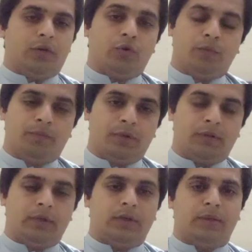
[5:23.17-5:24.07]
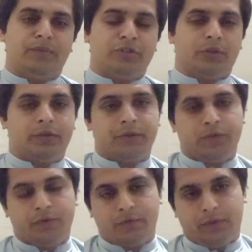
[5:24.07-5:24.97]
होप मेजॉरिटी
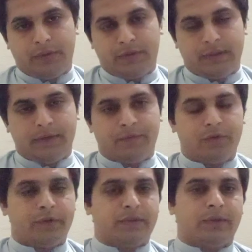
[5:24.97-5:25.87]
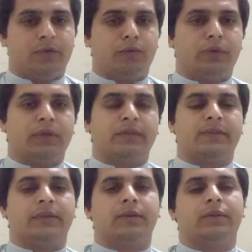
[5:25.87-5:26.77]
जो स्टूडेंट्स हैं व्यूअर्स हैं उन्होंने
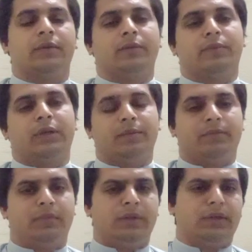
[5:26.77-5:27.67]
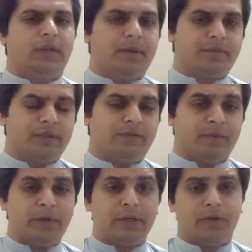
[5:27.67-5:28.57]
इसे uh, मतलब uh, नाम से
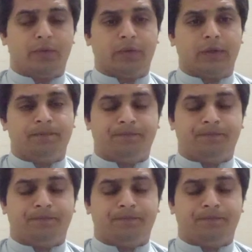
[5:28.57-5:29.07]
फेमिलियर होंगे